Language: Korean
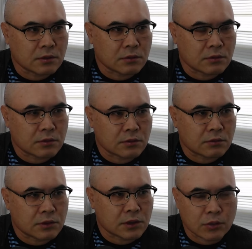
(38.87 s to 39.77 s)
어
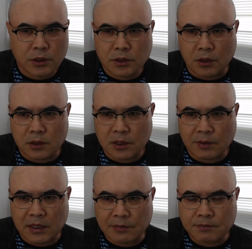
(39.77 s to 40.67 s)
우리 송기정
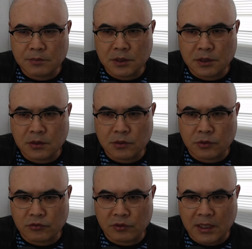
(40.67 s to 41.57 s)
그다음에 남승용
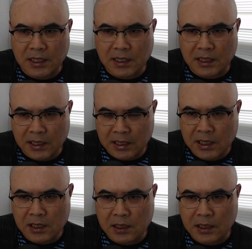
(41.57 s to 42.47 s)
선수가 각각
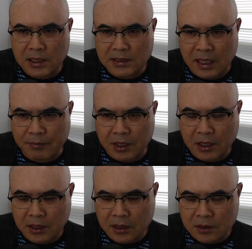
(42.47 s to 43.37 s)
1
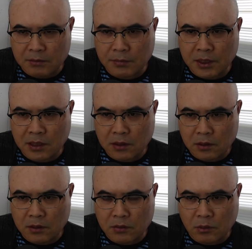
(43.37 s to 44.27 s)
3위 금메달
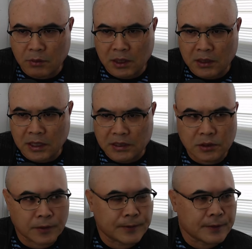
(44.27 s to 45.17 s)
동메달을
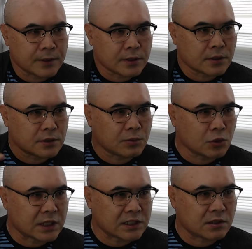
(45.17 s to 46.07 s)
땄죠. 그래서 지금
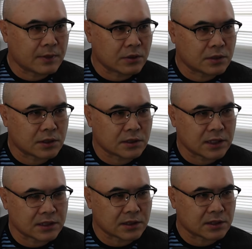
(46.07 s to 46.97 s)
이 사진이 바로 이제 그
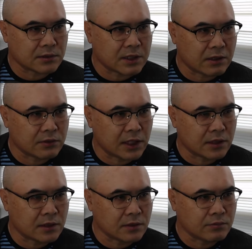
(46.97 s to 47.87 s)
사진 지금 가운데
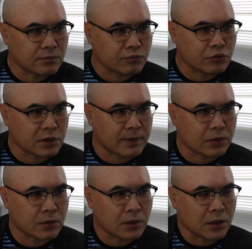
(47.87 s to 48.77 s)
있는 분이
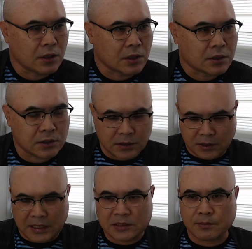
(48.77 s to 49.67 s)
바로 그
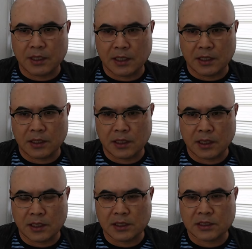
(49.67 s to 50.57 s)
가슴에
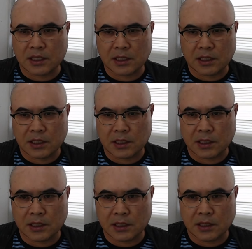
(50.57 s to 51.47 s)
예,
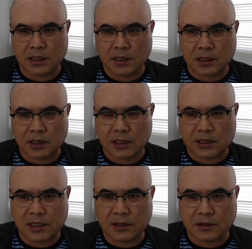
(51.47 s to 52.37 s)
일장기가
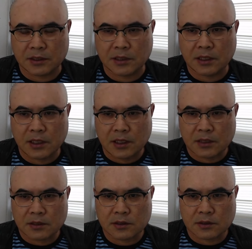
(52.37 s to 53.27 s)
새겨진
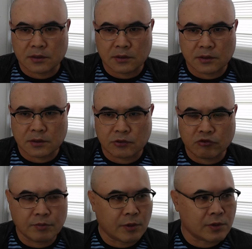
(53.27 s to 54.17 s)
그
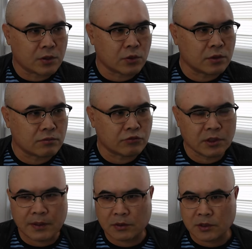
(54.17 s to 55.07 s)
유니폼을 입고 있는
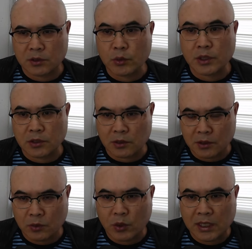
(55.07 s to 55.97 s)
분이 바로 이제 송기정
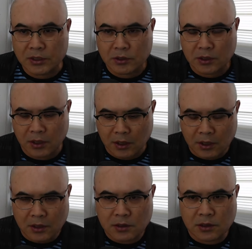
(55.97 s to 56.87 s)
이 돌아가셨죠.
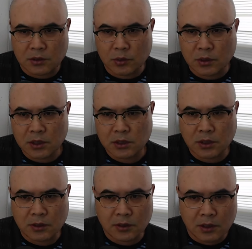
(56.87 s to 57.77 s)
이제
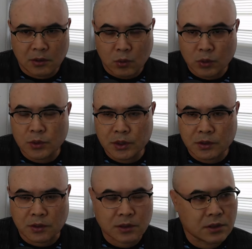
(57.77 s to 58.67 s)
송기정 고
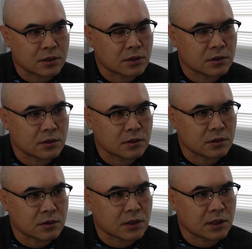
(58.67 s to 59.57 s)
송기정 어,
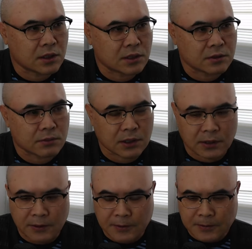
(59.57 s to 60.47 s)
선생이 되겠습니다.
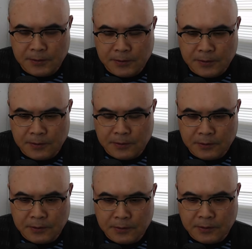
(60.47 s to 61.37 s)

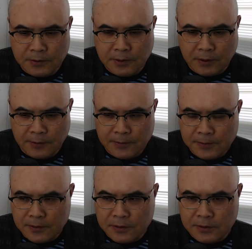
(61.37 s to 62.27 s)
어 근데
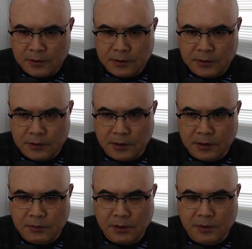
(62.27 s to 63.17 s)
제가
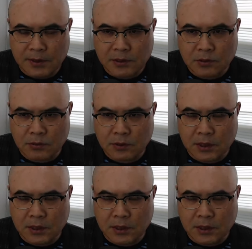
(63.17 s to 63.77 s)
지금 이 방송을